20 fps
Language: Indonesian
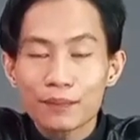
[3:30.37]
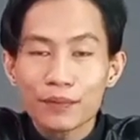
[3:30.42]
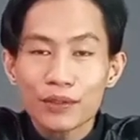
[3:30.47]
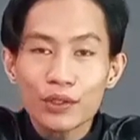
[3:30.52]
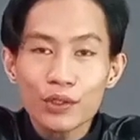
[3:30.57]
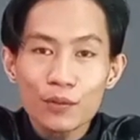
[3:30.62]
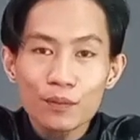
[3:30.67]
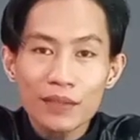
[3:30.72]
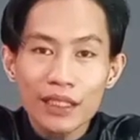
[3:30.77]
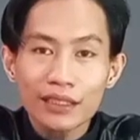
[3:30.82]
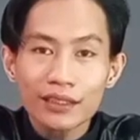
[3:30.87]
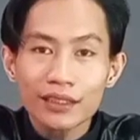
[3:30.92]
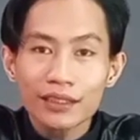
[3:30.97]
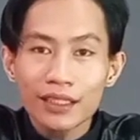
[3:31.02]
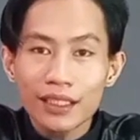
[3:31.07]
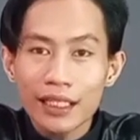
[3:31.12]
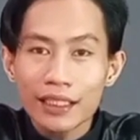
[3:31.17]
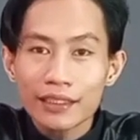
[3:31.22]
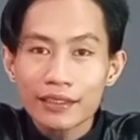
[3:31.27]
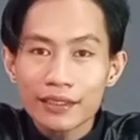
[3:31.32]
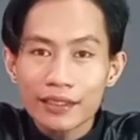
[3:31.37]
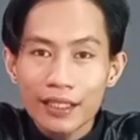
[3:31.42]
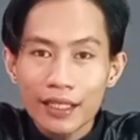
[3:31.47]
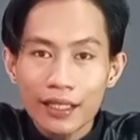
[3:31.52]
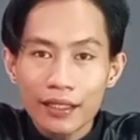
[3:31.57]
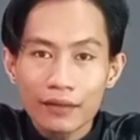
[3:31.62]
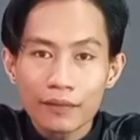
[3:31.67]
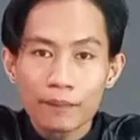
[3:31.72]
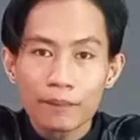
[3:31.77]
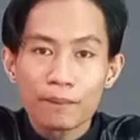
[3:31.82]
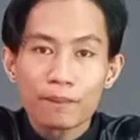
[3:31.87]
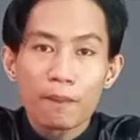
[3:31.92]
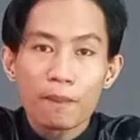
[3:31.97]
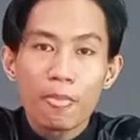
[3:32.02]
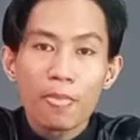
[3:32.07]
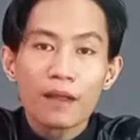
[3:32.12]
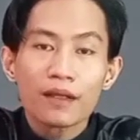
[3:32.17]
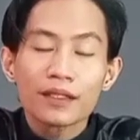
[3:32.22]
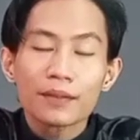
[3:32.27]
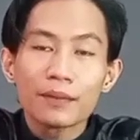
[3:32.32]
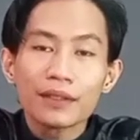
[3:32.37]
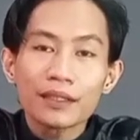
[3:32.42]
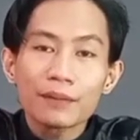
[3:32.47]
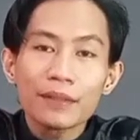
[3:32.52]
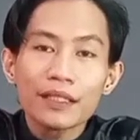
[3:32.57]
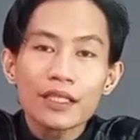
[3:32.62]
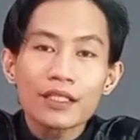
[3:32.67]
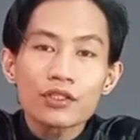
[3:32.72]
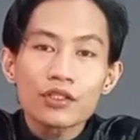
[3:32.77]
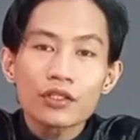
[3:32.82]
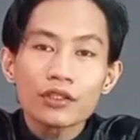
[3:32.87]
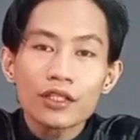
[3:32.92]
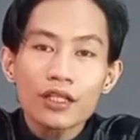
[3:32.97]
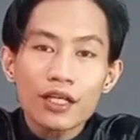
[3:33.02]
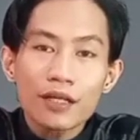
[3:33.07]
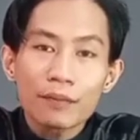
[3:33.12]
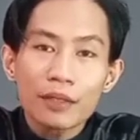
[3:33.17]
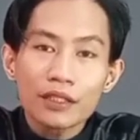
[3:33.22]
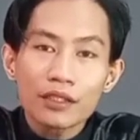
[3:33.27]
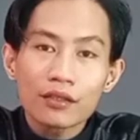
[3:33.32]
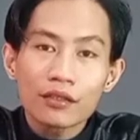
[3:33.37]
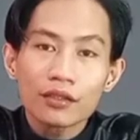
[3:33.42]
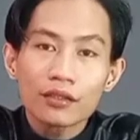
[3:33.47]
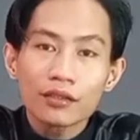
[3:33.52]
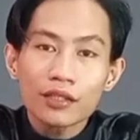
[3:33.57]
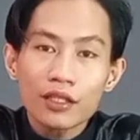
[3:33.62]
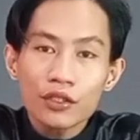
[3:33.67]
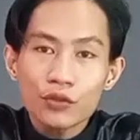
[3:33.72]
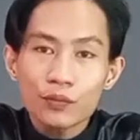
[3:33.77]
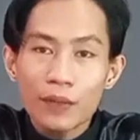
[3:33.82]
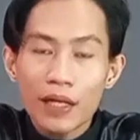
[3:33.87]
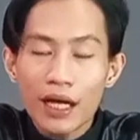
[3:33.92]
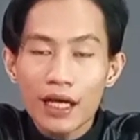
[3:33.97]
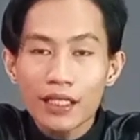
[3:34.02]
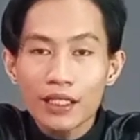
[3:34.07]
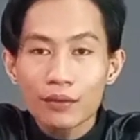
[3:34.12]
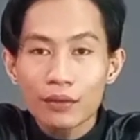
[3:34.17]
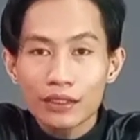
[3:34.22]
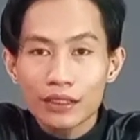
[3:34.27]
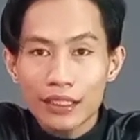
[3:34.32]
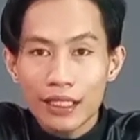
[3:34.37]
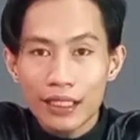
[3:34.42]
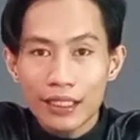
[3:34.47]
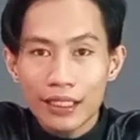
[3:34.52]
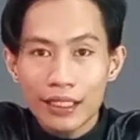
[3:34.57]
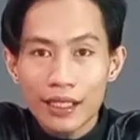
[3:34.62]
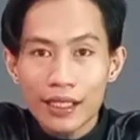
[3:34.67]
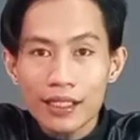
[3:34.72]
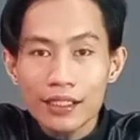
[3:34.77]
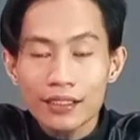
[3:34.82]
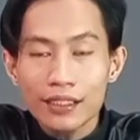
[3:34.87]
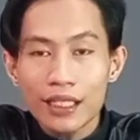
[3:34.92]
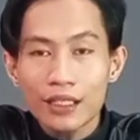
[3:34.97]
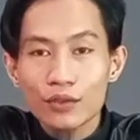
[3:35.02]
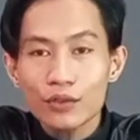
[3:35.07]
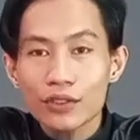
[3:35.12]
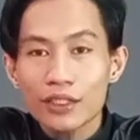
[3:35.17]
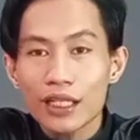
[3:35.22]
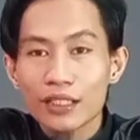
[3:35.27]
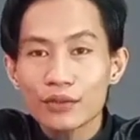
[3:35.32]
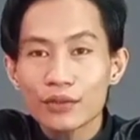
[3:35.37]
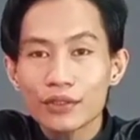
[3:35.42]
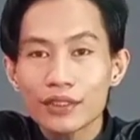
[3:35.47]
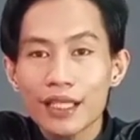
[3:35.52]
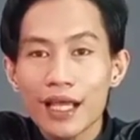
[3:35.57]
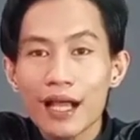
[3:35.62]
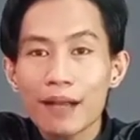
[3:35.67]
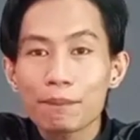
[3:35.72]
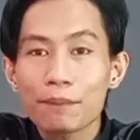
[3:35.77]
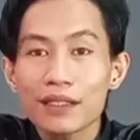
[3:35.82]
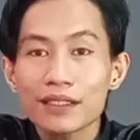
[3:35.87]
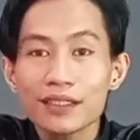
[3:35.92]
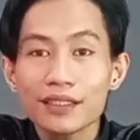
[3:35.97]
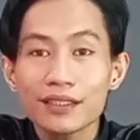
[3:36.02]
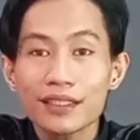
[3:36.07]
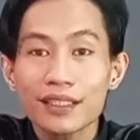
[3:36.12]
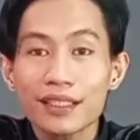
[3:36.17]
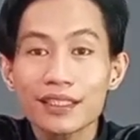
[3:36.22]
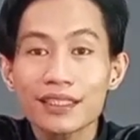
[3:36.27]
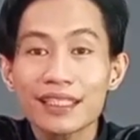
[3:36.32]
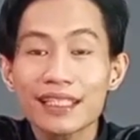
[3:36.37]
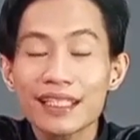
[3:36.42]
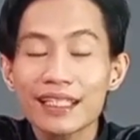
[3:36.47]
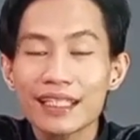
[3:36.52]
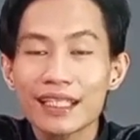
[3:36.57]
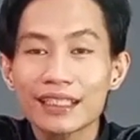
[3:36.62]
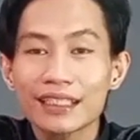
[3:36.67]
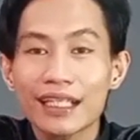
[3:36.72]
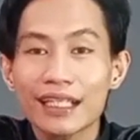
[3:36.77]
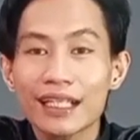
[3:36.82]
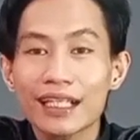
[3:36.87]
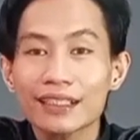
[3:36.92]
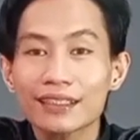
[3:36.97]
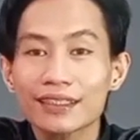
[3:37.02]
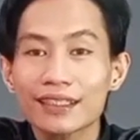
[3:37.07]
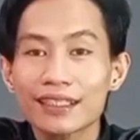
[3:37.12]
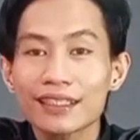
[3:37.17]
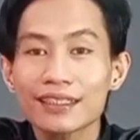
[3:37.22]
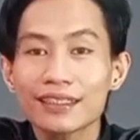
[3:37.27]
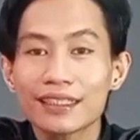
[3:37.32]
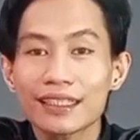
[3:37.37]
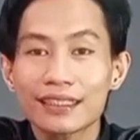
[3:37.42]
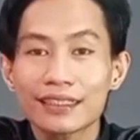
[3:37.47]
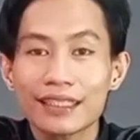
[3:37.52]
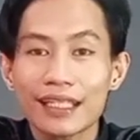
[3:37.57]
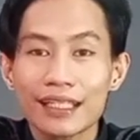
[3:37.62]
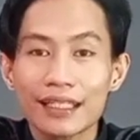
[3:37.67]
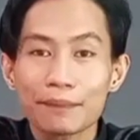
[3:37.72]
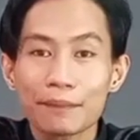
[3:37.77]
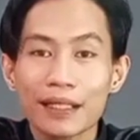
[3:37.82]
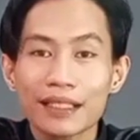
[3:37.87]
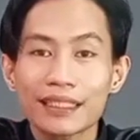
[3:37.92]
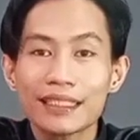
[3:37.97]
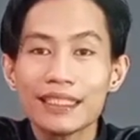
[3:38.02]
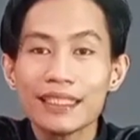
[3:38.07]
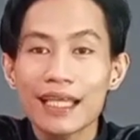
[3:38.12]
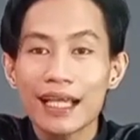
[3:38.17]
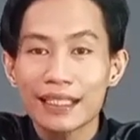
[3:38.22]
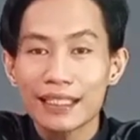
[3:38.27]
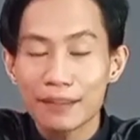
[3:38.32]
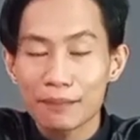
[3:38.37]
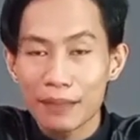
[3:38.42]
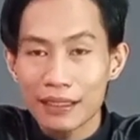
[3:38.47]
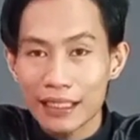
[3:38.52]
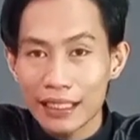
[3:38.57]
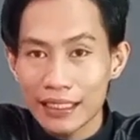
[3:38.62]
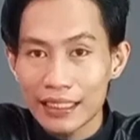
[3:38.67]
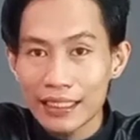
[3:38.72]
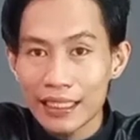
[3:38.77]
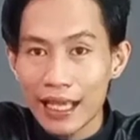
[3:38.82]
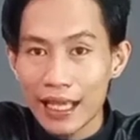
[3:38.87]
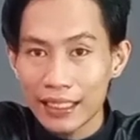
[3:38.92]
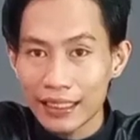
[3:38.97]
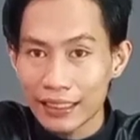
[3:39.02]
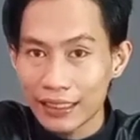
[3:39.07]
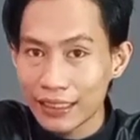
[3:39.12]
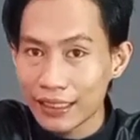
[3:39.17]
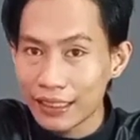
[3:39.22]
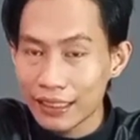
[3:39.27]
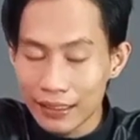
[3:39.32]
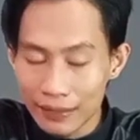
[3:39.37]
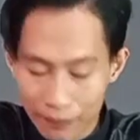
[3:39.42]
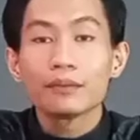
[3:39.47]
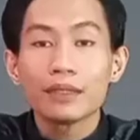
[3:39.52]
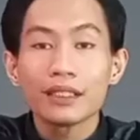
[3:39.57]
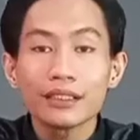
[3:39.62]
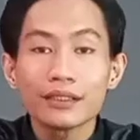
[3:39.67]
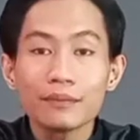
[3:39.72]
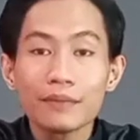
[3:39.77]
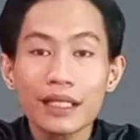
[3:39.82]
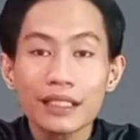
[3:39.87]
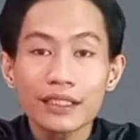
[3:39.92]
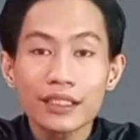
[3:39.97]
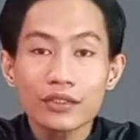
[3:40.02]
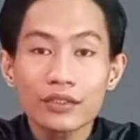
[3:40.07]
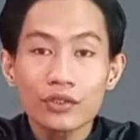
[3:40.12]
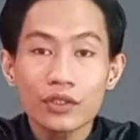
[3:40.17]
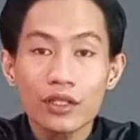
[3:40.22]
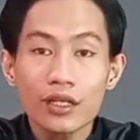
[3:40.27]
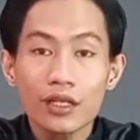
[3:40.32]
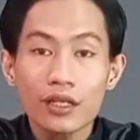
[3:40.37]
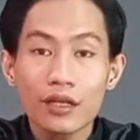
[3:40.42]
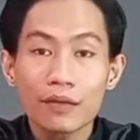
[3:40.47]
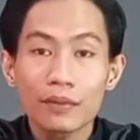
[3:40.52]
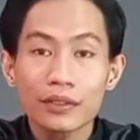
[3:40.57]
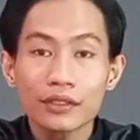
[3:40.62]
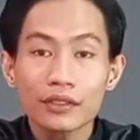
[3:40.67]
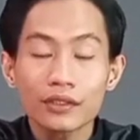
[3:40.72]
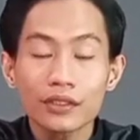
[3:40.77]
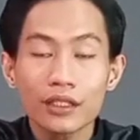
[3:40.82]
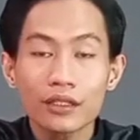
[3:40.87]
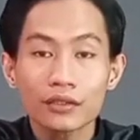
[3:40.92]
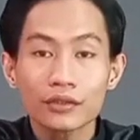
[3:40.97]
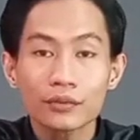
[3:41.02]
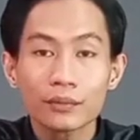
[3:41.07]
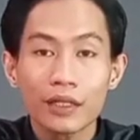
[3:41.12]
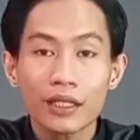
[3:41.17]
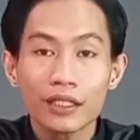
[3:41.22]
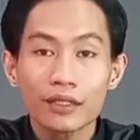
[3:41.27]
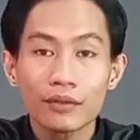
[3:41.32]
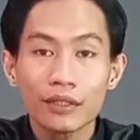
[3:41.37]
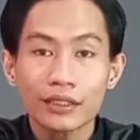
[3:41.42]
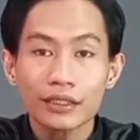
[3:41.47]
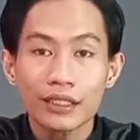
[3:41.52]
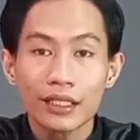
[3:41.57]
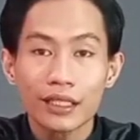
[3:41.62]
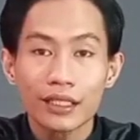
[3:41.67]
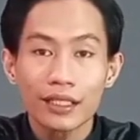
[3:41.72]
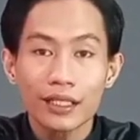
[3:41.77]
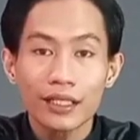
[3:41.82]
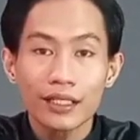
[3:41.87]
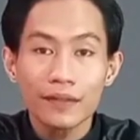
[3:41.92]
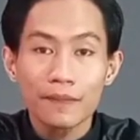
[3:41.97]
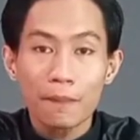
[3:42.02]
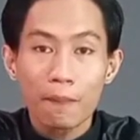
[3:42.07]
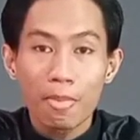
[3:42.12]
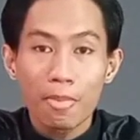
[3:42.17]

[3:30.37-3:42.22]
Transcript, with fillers: sebelum dan setelah hijrah. Teman-teman yang insya Allah rahmati Allah subhanahu wa ta'ala Lalu selanjutnya apa sih ciri-ciri dan karakteristik dari Makiyah dan Madaniyah ini? Teman-teman yang insya Allah rahmati Allah subhanahu wa ta'ala